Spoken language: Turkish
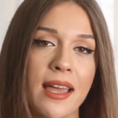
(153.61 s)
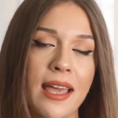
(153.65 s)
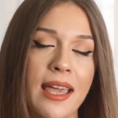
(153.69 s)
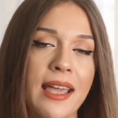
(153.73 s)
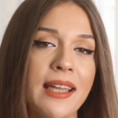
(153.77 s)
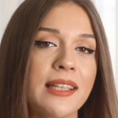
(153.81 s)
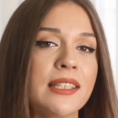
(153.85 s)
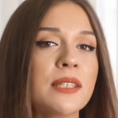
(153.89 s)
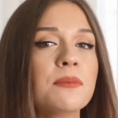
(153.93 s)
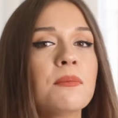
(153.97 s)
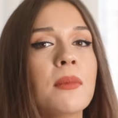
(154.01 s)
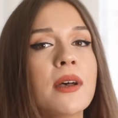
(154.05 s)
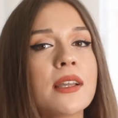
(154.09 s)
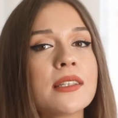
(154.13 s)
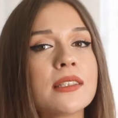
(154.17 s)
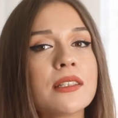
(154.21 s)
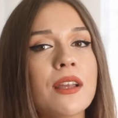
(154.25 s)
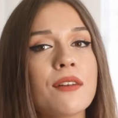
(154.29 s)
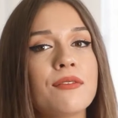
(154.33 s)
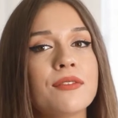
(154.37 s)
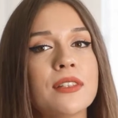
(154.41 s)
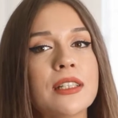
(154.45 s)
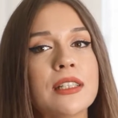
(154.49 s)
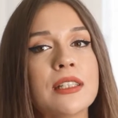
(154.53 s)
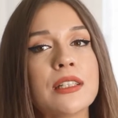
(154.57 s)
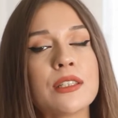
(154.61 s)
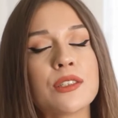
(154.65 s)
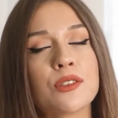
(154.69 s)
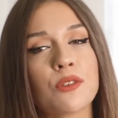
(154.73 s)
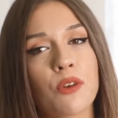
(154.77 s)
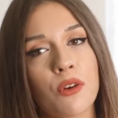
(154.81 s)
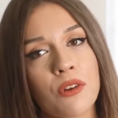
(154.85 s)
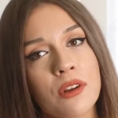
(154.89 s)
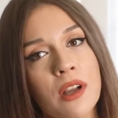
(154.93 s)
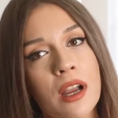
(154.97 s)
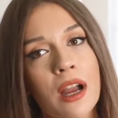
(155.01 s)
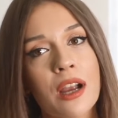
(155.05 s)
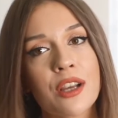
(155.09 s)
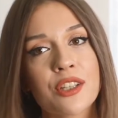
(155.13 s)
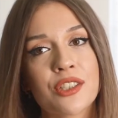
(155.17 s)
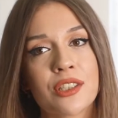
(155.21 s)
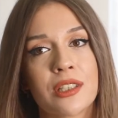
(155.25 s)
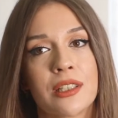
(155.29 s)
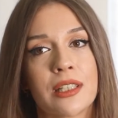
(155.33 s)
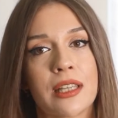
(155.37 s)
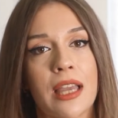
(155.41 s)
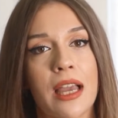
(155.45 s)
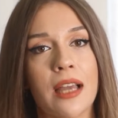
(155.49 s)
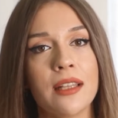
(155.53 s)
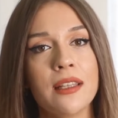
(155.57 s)
eğitim masraflarını zor
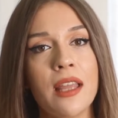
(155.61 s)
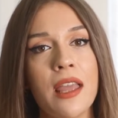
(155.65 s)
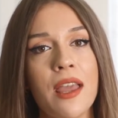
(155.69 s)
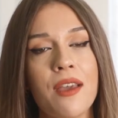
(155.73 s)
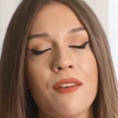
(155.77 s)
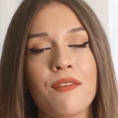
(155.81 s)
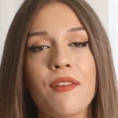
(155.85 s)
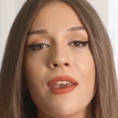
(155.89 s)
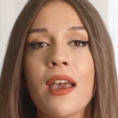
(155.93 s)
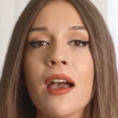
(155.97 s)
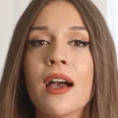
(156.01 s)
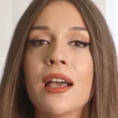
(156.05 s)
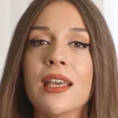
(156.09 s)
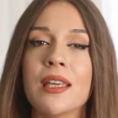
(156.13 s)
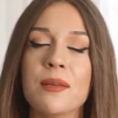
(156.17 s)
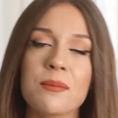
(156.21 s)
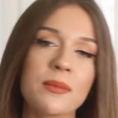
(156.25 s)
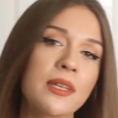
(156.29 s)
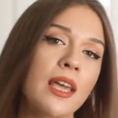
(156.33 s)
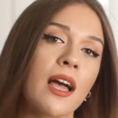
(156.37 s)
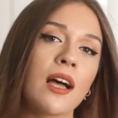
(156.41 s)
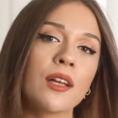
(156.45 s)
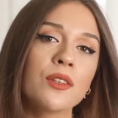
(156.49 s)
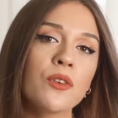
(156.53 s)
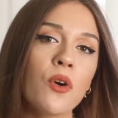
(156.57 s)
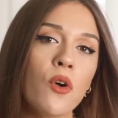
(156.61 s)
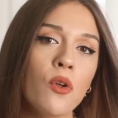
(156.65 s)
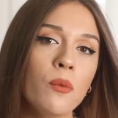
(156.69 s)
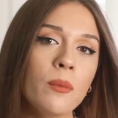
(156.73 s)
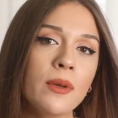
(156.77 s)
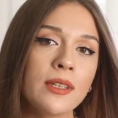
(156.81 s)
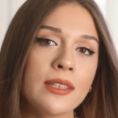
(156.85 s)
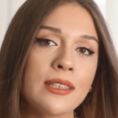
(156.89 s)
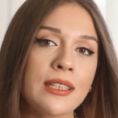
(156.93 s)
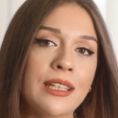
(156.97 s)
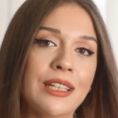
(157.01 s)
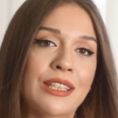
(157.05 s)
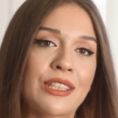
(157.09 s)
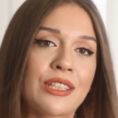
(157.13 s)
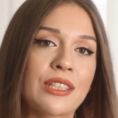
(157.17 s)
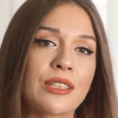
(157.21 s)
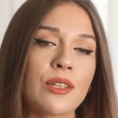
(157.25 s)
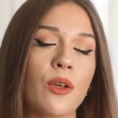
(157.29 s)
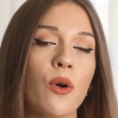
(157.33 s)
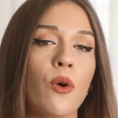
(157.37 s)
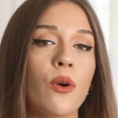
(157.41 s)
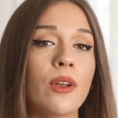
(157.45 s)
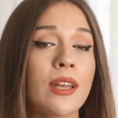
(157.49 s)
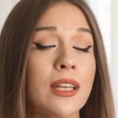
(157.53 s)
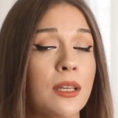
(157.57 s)
karşılayan veya imkanı olmadığı
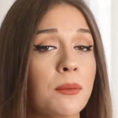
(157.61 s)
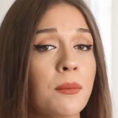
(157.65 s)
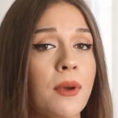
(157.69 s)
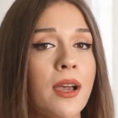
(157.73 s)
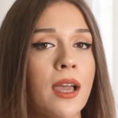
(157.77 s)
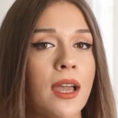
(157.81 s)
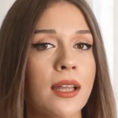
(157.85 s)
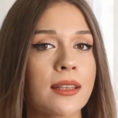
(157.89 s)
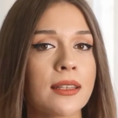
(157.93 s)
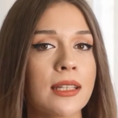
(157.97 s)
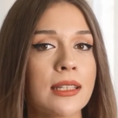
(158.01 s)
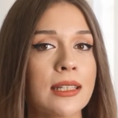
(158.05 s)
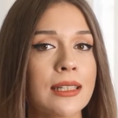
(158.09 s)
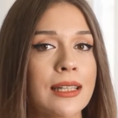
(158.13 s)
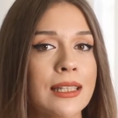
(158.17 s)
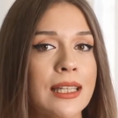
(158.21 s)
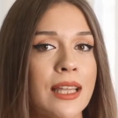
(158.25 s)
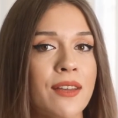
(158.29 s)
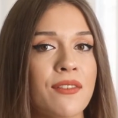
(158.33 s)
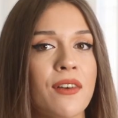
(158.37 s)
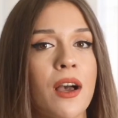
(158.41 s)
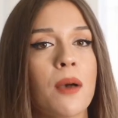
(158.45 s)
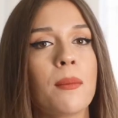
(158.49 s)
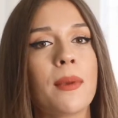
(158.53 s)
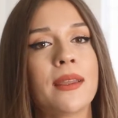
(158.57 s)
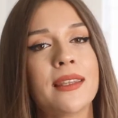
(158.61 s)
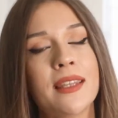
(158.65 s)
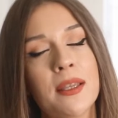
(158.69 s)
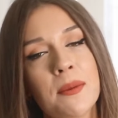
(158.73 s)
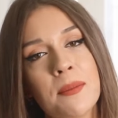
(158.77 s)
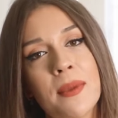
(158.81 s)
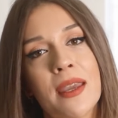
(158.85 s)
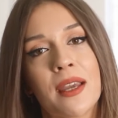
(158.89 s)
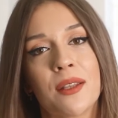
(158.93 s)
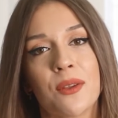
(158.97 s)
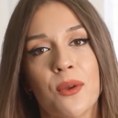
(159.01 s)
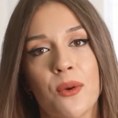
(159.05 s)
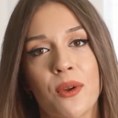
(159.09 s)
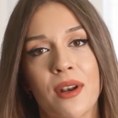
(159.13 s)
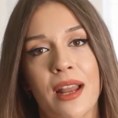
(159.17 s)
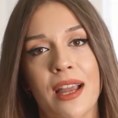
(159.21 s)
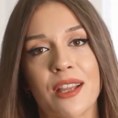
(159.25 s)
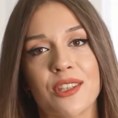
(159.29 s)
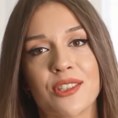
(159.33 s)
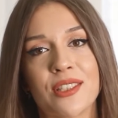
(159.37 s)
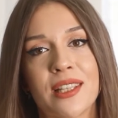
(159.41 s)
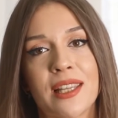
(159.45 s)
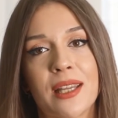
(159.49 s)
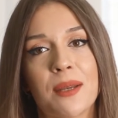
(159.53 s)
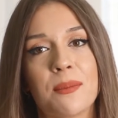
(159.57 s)
için öğrenim hayatlarına devam edemeyen
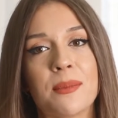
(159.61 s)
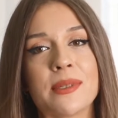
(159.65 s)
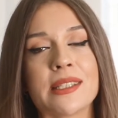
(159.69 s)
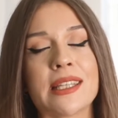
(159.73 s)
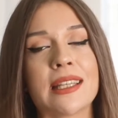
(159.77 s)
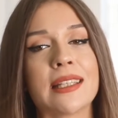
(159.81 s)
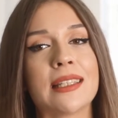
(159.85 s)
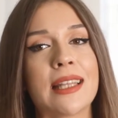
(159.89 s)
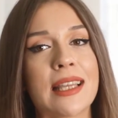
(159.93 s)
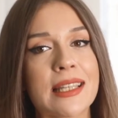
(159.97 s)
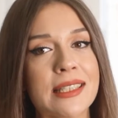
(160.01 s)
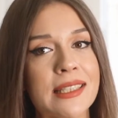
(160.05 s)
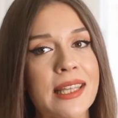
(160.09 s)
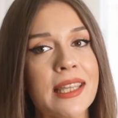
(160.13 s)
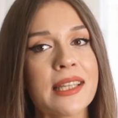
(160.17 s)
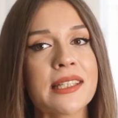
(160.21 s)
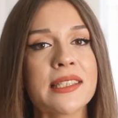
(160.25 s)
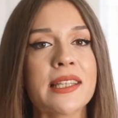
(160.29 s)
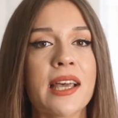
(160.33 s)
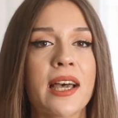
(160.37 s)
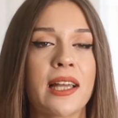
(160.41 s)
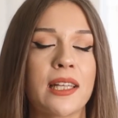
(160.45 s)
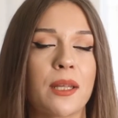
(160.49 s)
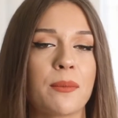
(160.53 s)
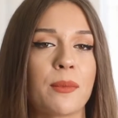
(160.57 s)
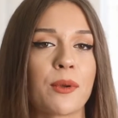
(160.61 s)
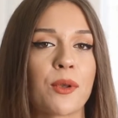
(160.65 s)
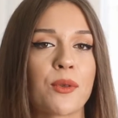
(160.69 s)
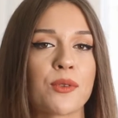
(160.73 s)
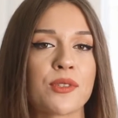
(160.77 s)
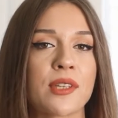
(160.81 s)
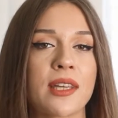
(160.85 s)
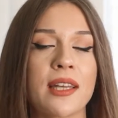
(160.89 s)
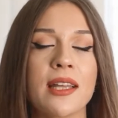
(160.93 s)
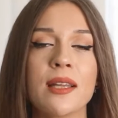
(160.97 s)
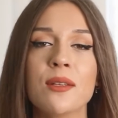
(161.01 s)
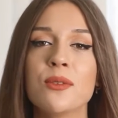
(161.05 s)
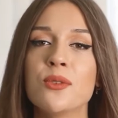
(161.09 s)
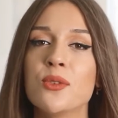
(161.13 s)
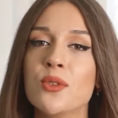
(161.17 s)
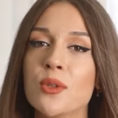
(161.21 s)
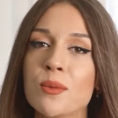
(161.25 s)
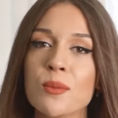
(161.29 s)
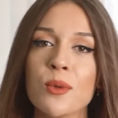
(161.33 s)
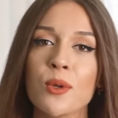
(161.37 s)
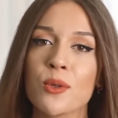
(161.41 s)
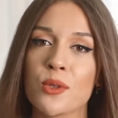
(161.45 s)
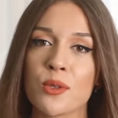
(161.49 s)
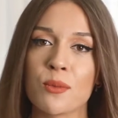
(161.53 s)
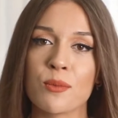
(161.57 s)
öğrencilerimize destek sağlamak üzere
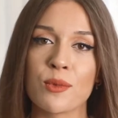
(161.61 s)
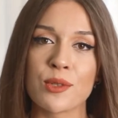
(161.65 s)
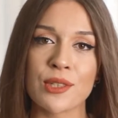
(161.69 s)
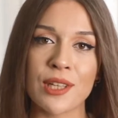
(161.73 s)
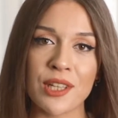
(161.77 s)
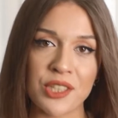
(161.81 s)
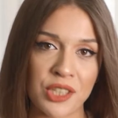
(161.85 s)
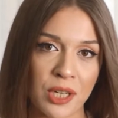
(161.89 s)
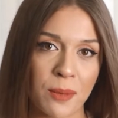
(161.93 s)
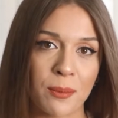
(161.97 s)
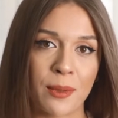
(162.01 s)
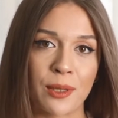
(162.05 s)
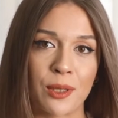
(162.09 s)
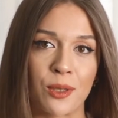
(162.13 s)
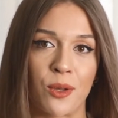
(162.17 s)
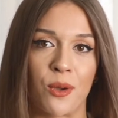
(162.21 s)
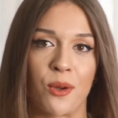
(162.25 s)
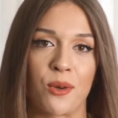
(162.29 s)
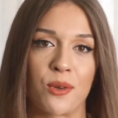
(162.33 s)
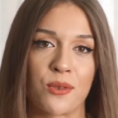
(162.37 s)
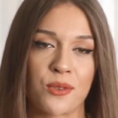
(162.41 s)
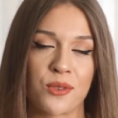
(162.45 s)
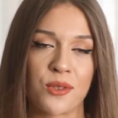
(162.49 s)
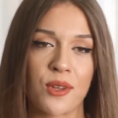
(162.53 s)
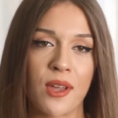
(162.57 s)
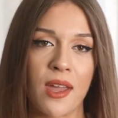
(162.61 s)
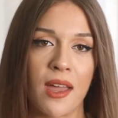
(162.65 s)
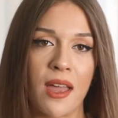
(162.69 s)
tüm gücümüze çabalıyoruz.